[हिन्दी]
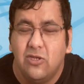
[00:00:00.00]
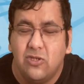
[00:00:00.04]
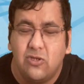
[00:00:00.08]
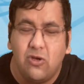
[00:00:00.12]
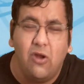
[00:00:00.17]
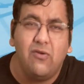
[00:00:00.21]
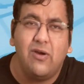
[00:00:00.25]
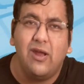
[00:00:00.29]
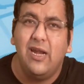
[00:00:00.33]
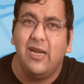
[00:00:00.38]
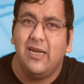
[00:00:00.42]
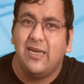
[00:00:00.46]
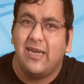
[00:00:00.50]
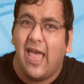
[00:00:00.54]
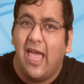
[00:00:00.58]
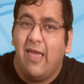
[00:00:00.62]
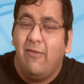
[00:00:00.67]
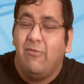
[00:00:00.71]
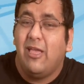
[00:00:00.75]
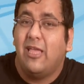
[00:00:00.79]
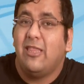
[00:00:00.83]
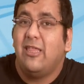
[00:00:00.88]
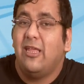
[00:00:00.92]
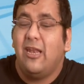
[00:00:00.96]
सॉल्व करें
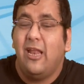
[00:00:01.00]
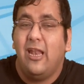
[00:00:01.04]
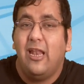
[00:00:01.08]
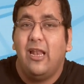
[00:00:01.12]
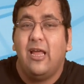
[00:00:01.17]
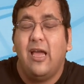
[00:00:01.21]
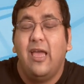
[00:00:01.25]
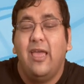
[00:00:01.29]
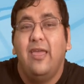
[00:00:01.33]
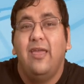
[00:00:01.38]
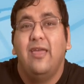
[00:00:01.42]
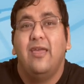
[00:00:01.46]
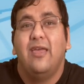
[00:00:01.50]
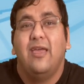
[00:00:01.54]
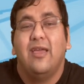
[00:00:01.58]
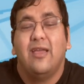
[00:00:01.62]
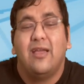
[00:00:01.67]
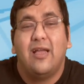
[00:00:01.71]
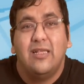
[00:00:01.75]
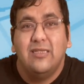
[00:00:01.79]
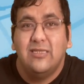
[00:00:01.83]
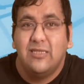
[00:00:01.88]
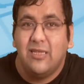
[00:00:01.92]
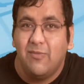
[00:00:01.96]
टाइम ज़्यादा ना लगाएं
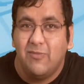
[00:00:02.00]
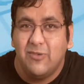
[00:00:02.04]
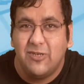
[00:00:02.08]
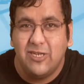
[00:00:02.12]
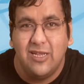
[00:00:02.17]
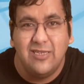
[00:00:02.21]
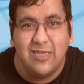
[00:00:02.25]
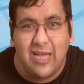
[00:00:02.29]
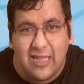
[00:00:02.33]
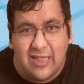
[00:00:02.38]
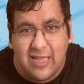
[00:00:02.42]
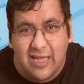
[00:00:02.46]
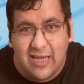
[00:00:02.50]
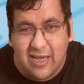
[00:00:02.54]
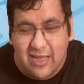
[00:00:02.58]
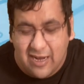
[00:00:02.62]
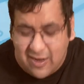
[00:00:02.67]
कंजम्पशन ज़्यादा